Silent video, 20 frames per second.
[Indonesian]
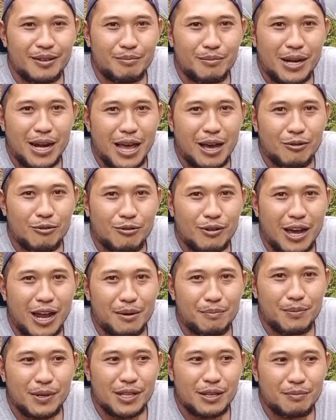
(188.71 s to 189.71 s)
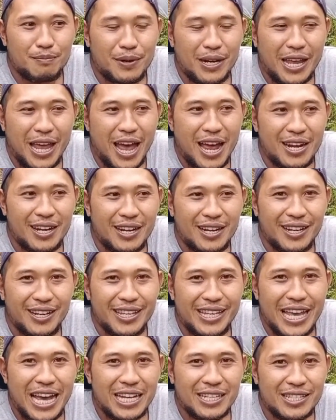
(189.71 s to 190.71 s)
melakukan penyepraian
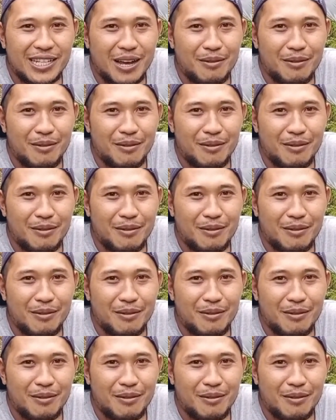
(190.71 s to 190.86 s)
yang